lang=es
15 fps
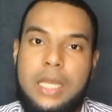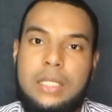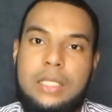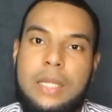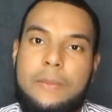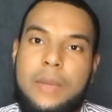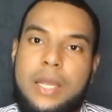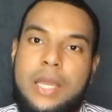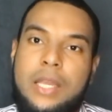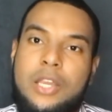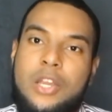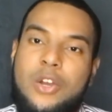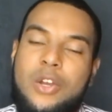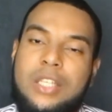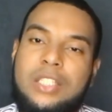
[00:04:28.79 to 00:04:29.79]
este
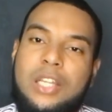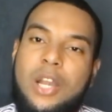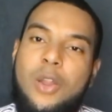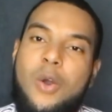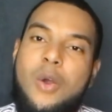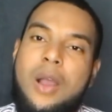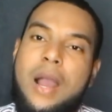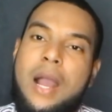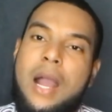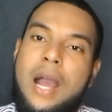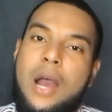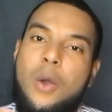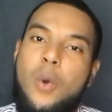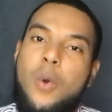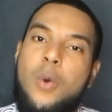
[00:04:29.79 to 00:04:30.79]
pequeño eslogan,
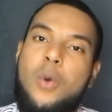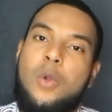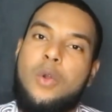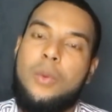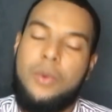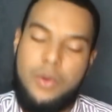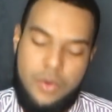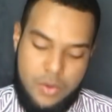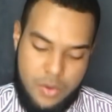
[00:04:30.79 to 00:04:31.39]
aú, como,